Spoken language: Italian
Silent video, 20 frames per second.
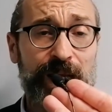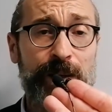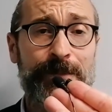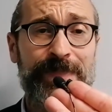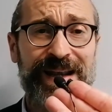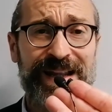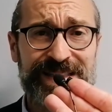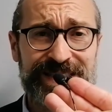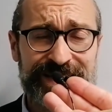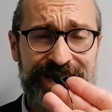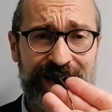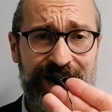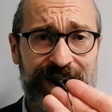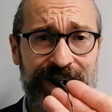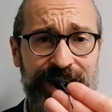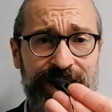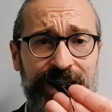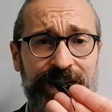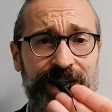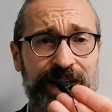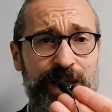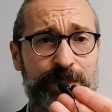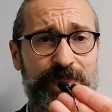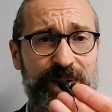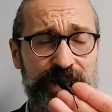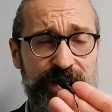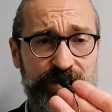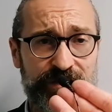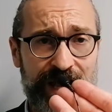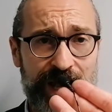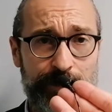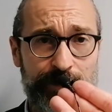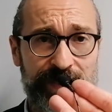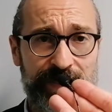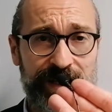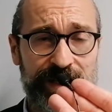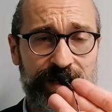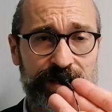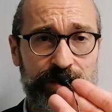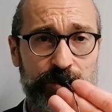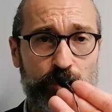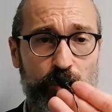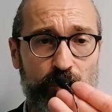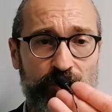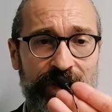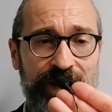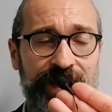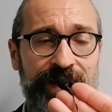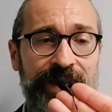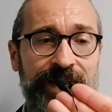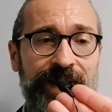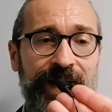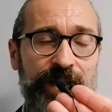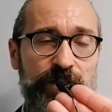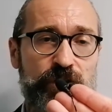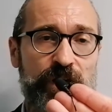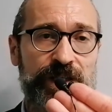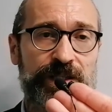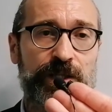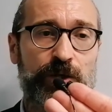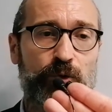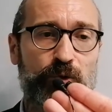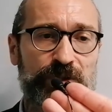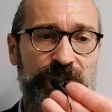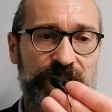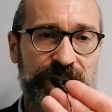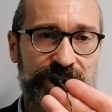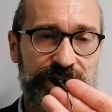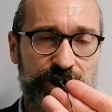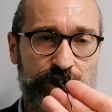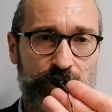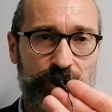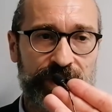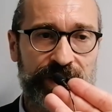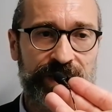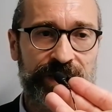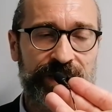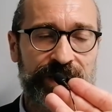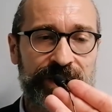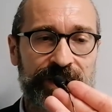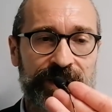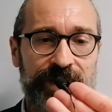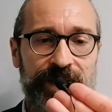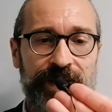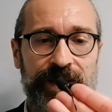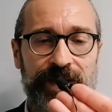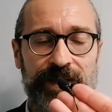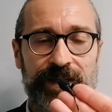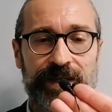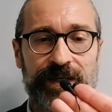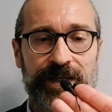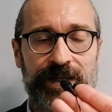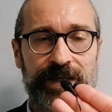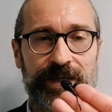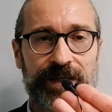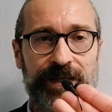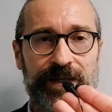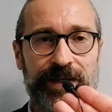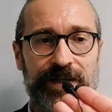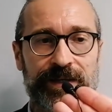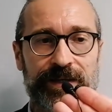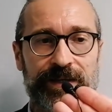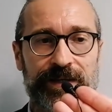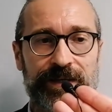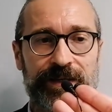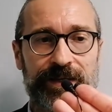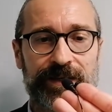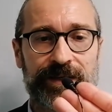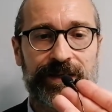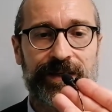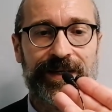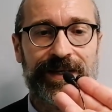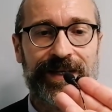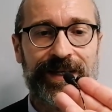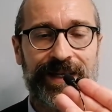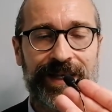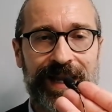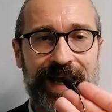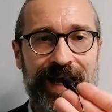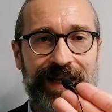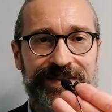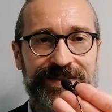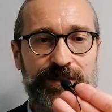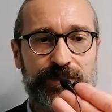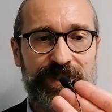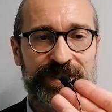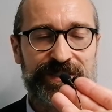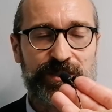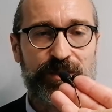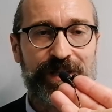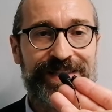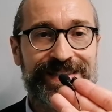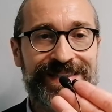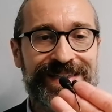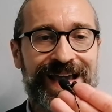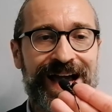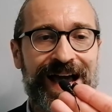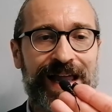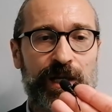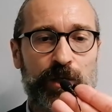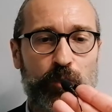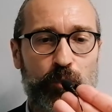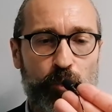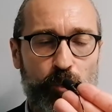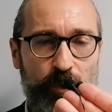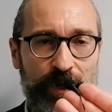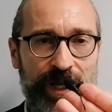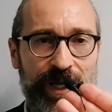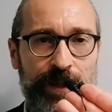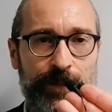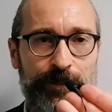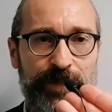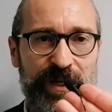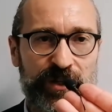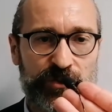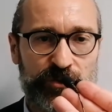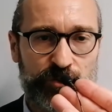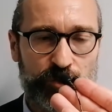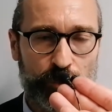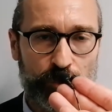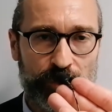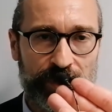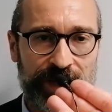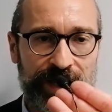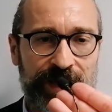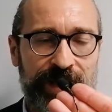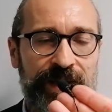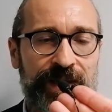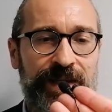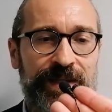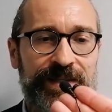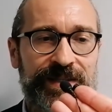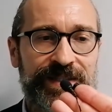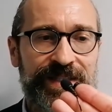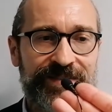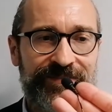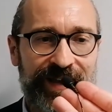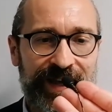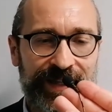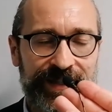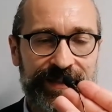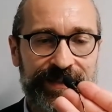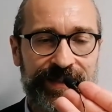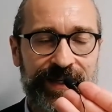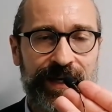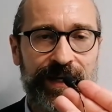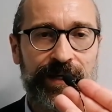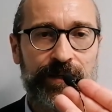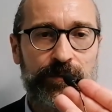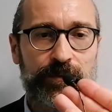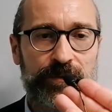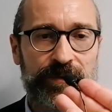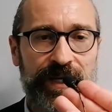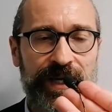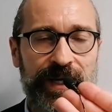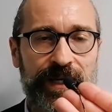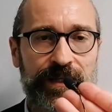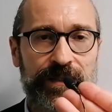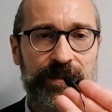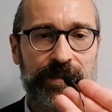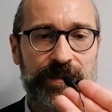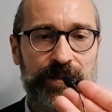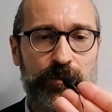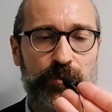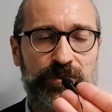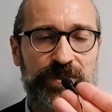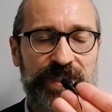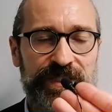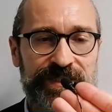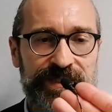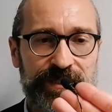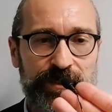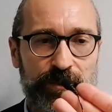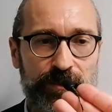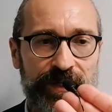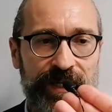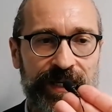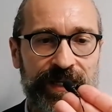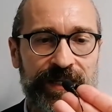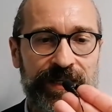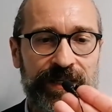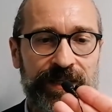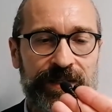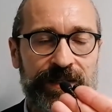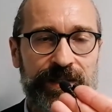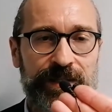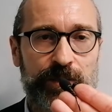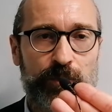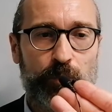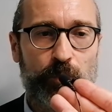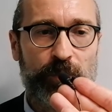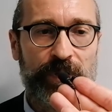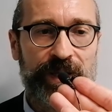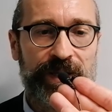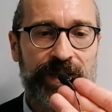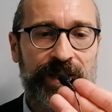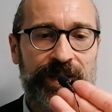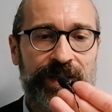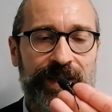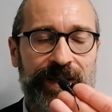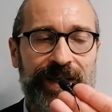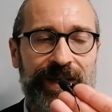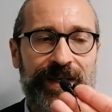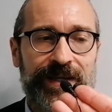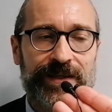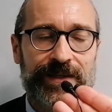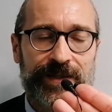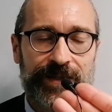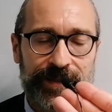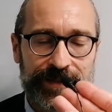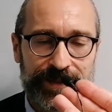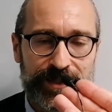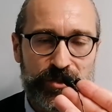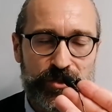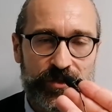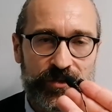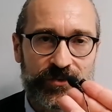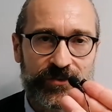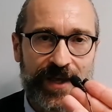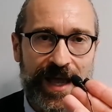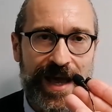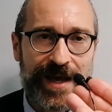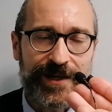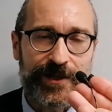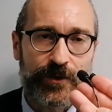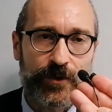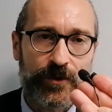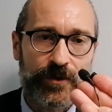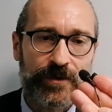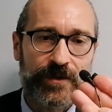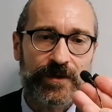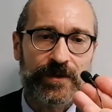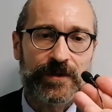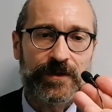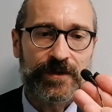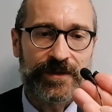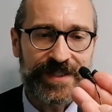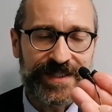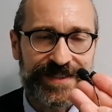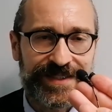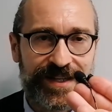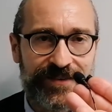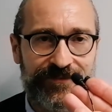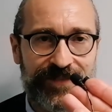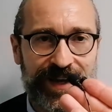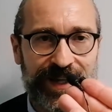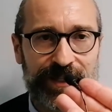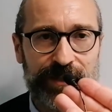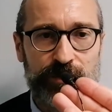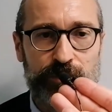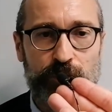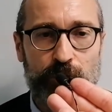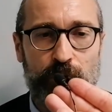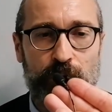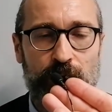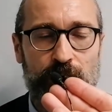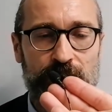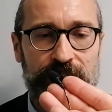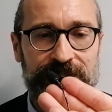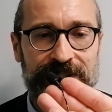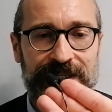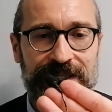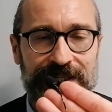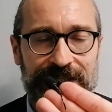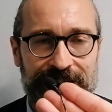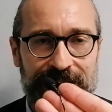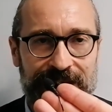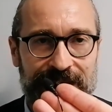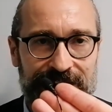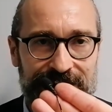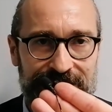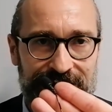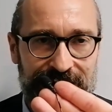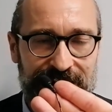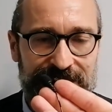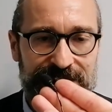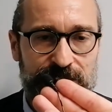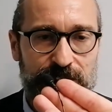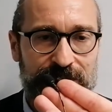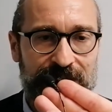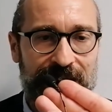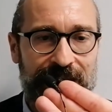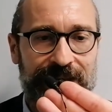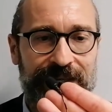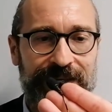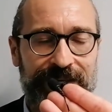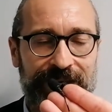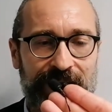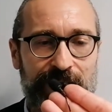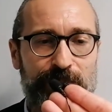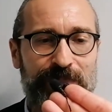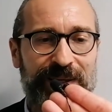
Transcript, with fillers: per anziani e per disabili, dove a certe condizioni eh, la situazione di alcune persone diventa una uh, condizione in cui è, necessario uh, l'intervento del garante nazionale che ha il